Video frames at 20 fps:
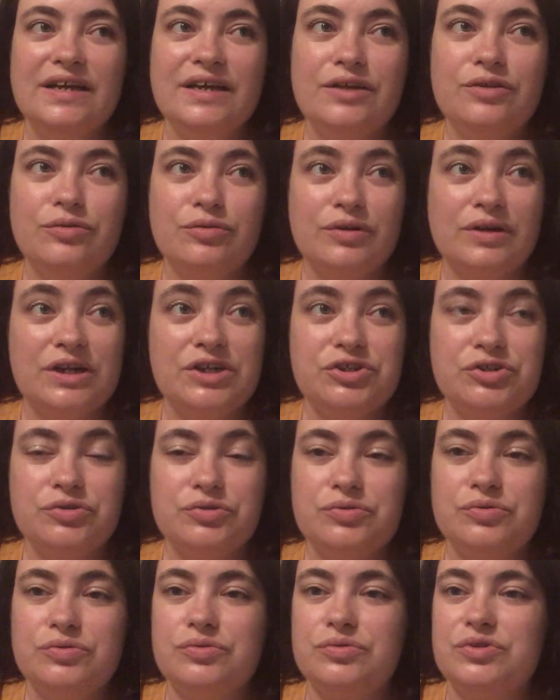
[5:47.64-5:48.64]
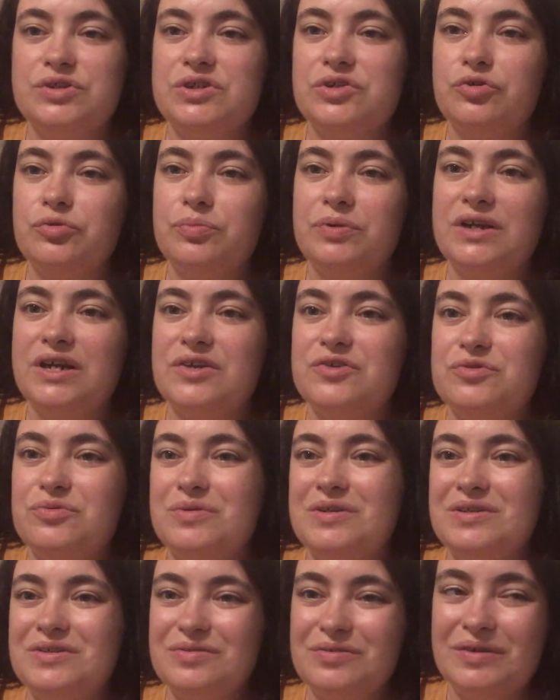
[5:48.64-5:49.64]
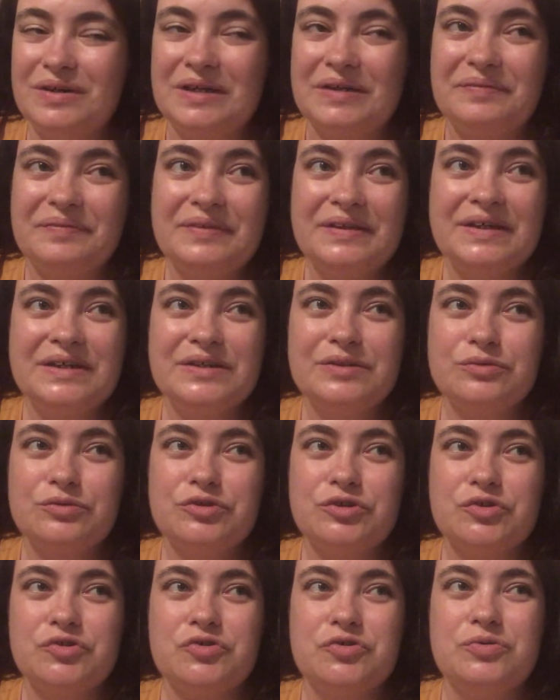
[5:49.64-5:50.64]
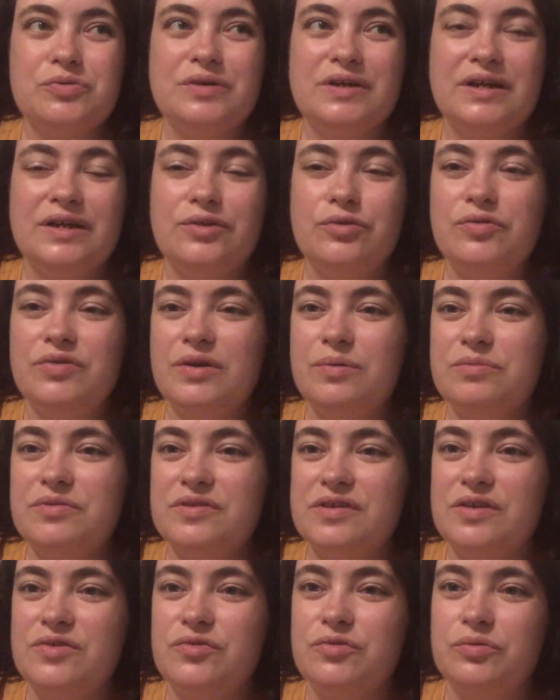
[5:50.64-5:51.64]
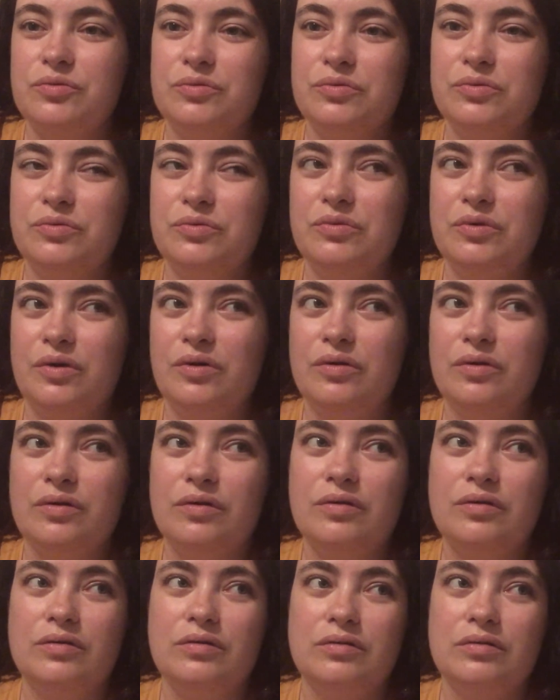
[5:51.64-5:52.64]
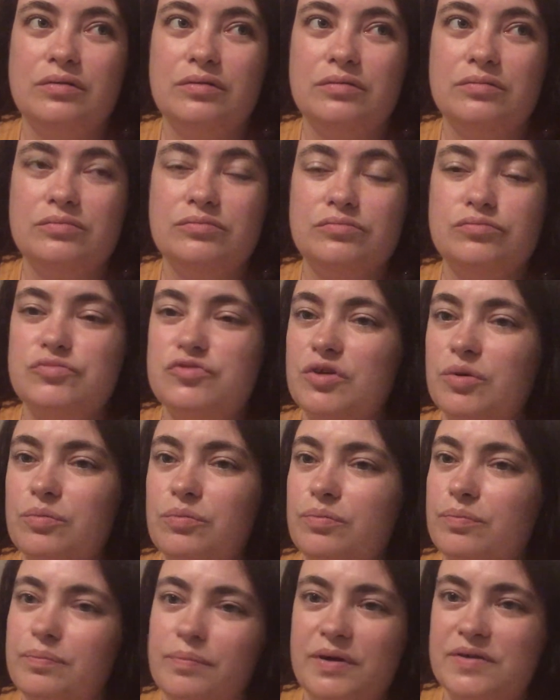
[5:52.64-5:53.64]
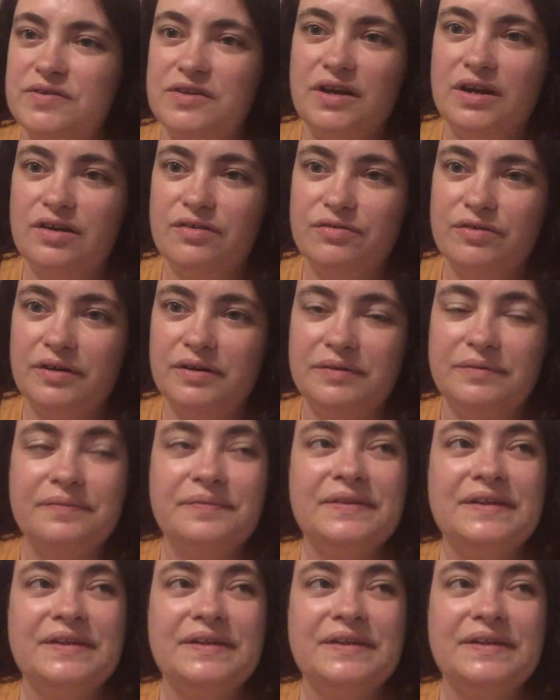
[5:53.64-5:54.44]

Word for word: Et donc là j'ai repris la suite, voilà. Donc j'en suis à la deuxième saison, euh, il me semble presque à la fin.